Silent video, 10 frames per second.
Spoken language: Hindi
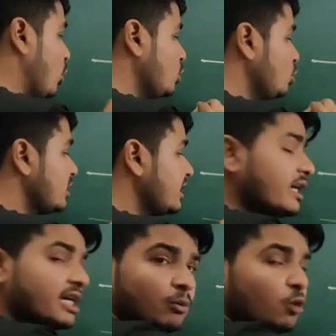और दूसरे की
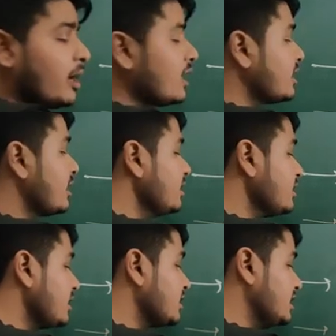अगर हम लोग बात करें
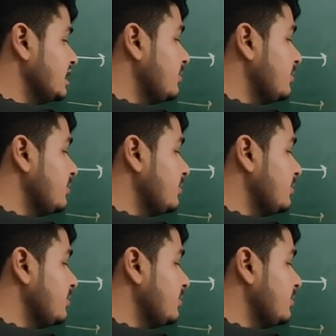जी